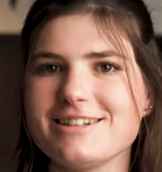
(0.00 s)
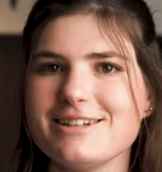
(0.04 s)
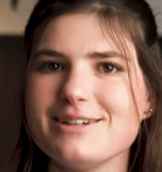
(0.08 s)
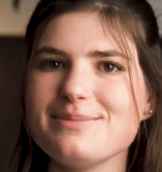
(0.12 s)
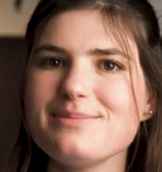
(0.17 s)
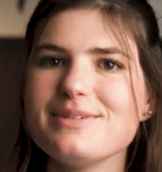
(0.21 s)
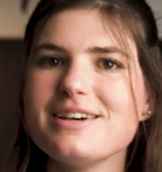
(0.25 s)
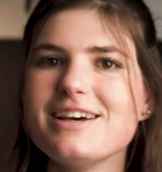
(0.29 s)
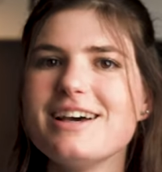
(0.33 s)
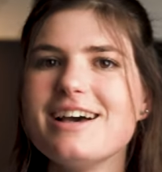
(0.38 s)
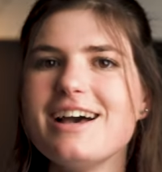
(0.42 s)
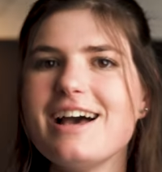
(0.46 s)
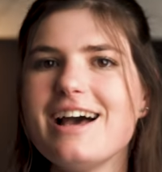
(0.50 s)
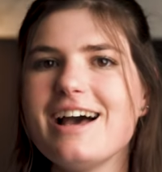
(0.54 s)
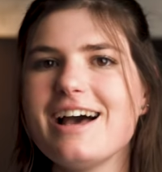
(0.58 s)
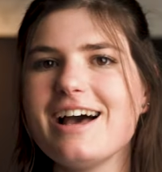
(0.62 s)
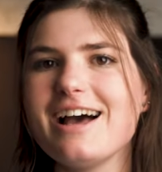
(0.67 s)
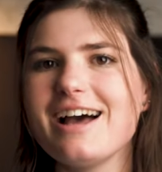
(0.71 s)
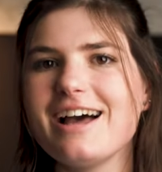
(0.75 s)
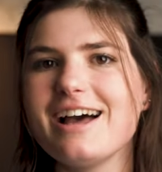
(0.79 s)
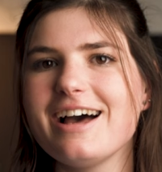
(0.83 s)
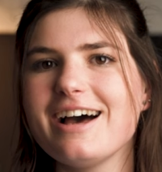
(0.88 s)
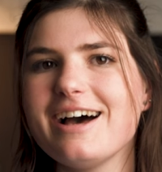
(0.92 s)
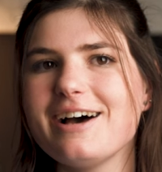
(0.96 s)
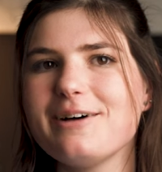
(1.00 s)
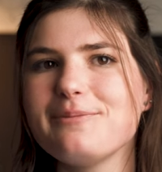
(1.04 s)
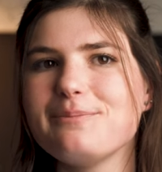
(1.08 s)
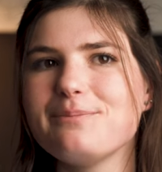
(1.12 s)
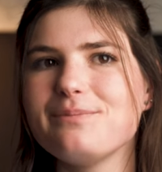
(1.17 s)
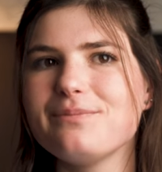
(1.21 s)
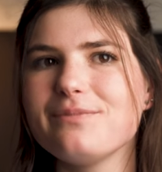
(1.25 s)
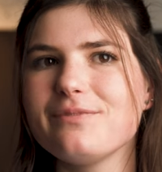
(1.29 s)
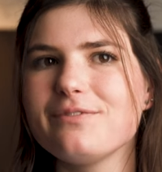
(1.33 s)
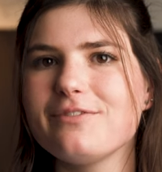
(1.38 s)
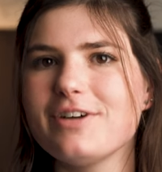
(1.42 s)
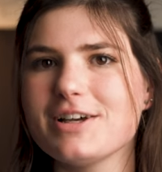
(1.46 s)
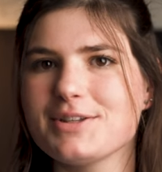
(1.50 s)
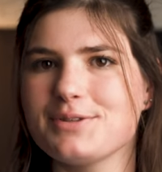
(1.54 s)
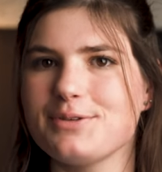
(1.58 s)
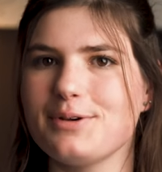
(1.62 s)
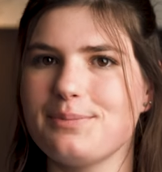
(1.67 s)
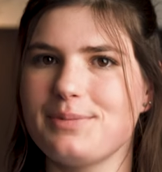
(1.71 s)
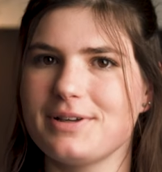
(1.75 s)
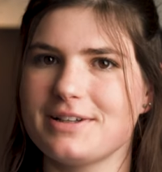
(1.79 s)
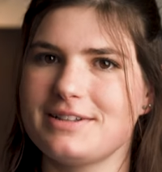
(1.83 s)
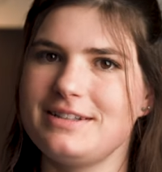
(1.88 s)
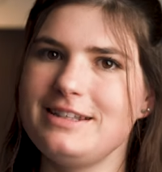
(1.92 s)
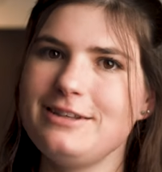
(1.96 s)
Tipp ähm, was für
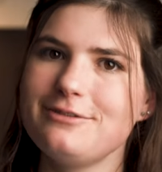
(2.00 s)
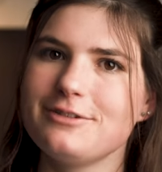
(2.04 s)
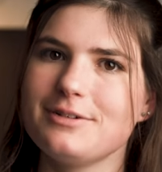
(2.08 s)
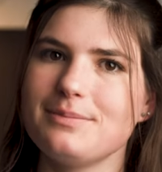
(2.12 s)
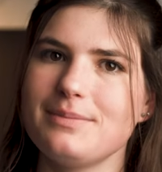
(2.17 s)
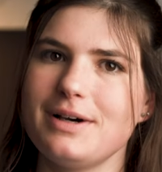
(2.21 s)
Objektive